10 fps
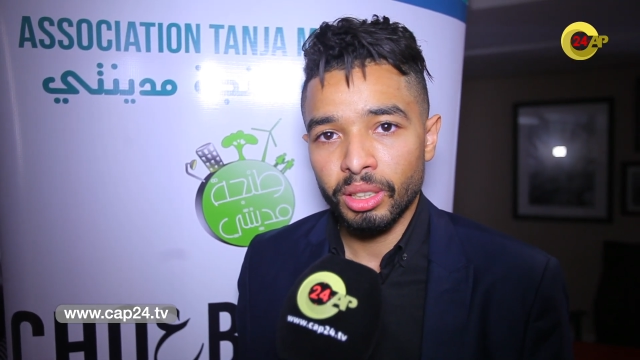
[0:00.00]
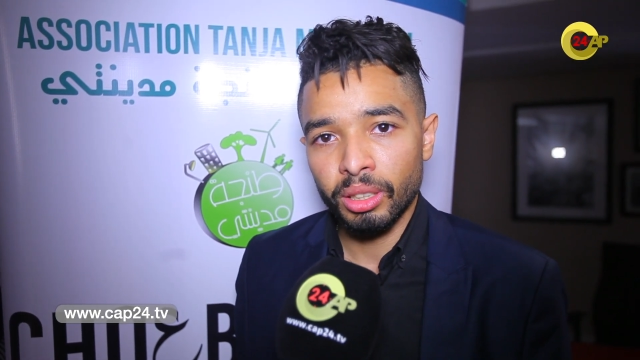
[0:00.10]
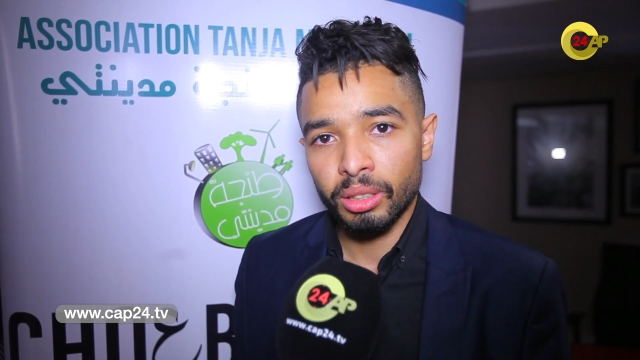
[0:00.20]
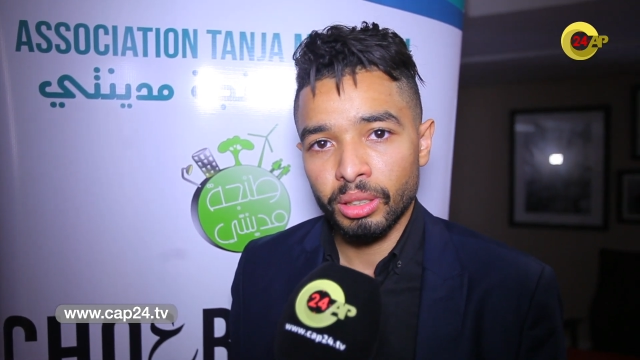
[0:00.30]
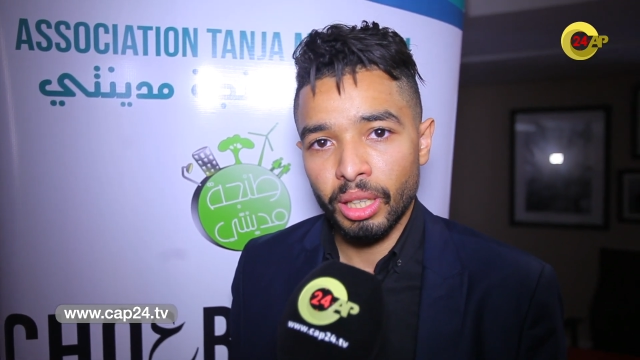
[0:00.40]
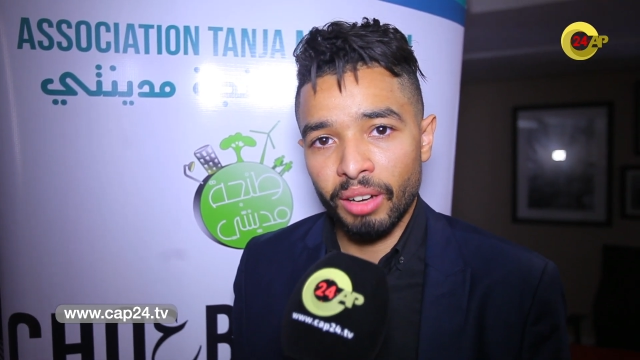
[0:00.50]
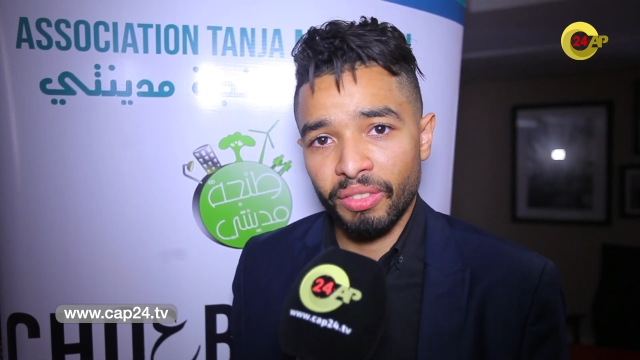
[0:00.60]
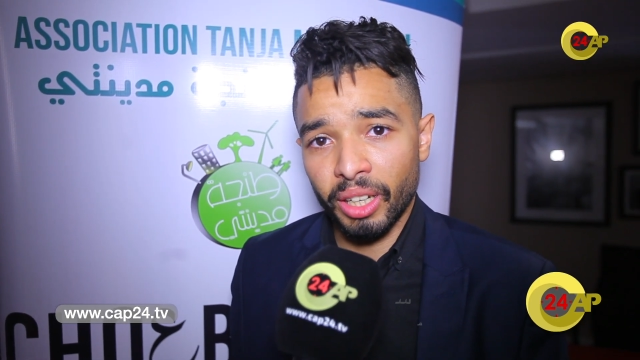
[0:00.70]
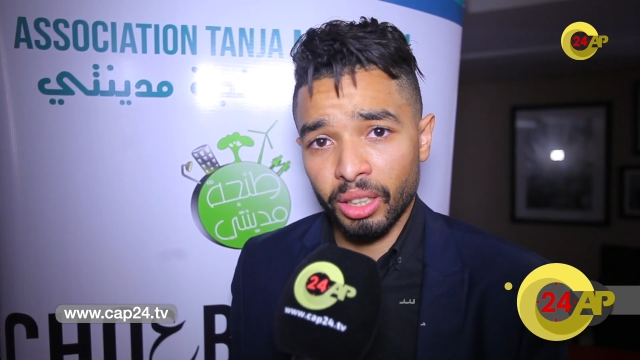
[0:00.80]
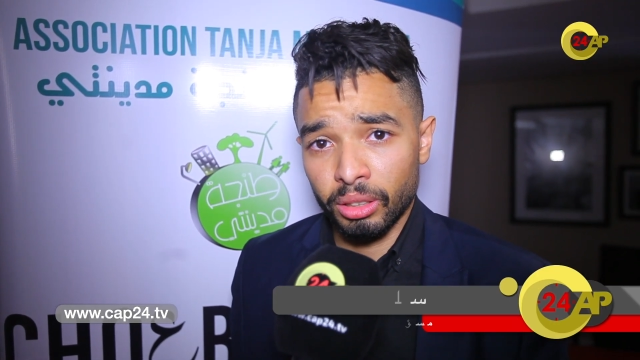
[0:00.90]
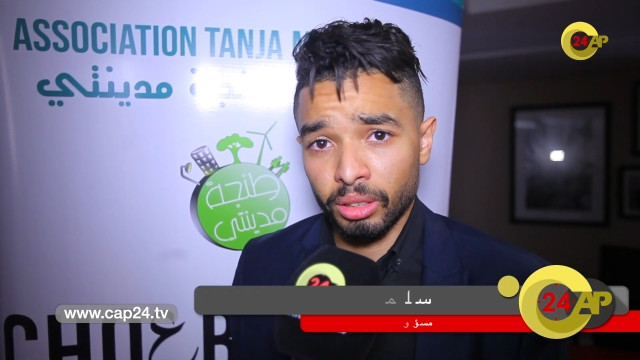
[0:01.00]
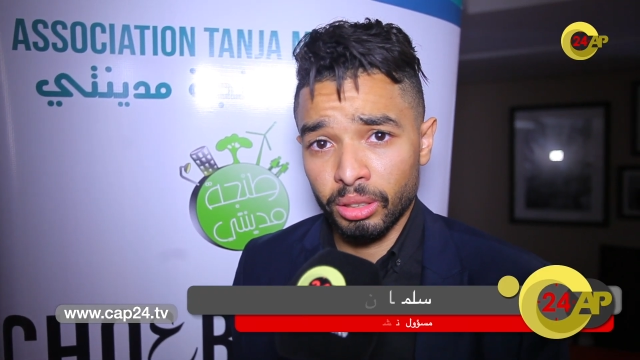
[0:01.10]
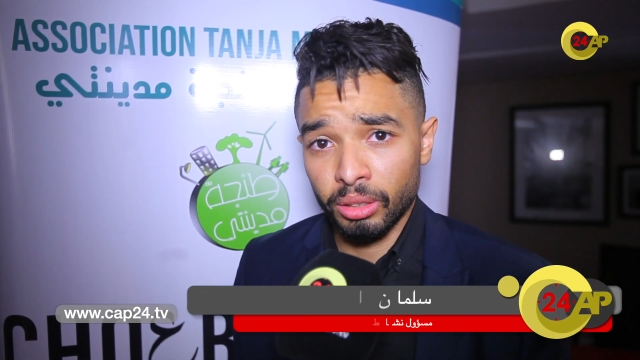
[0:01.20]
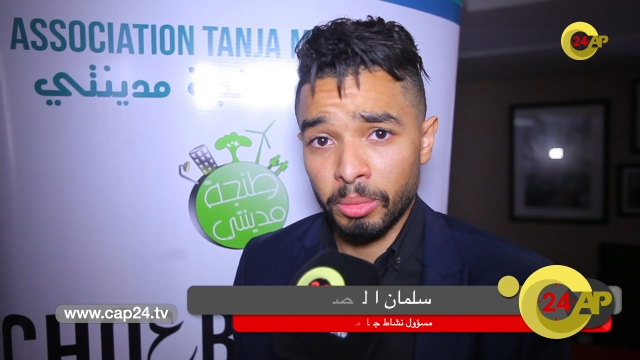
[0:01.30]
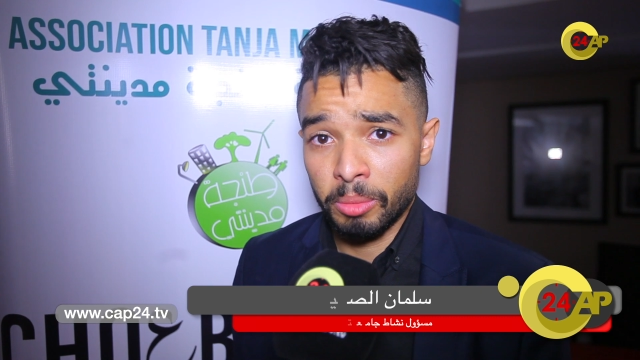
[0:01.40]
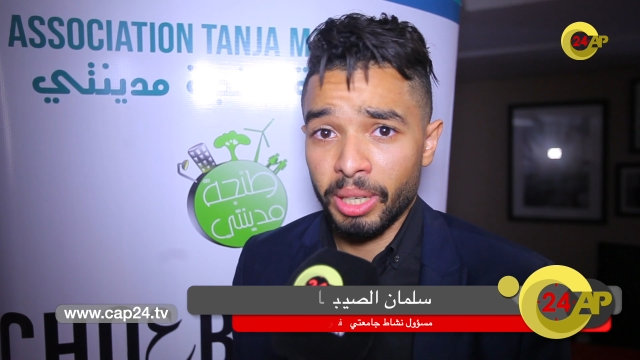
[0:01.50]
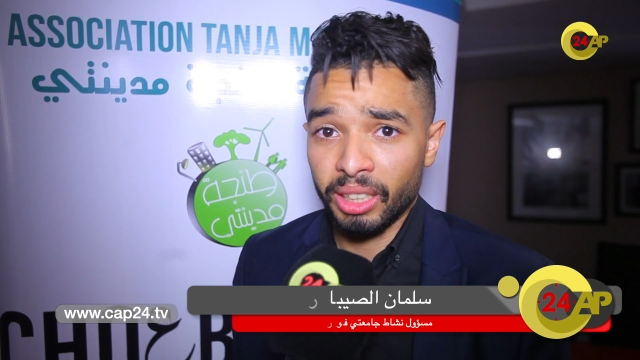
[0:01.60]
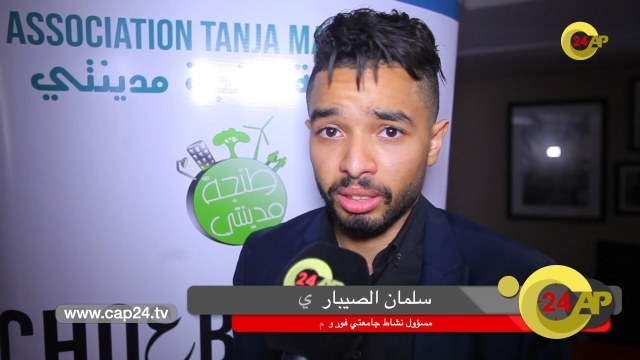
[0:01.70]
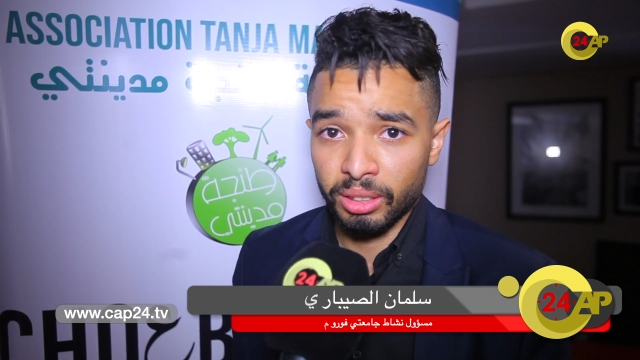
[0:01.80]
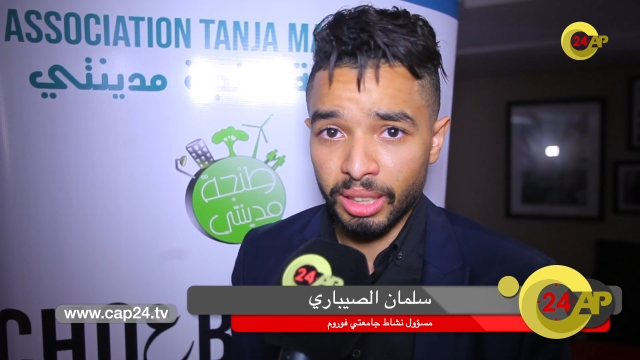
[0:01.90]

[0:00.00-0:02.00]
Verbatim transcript: الافاق من بعد